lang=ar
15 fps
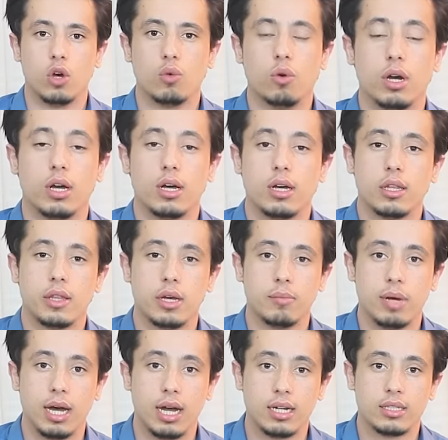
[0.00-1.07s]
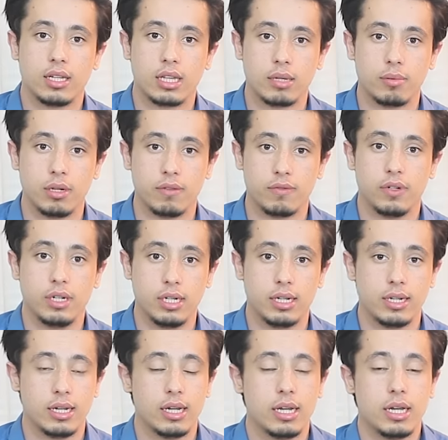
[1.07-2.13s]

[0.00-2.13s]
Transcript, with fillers: وهذا ما حدث بالفعل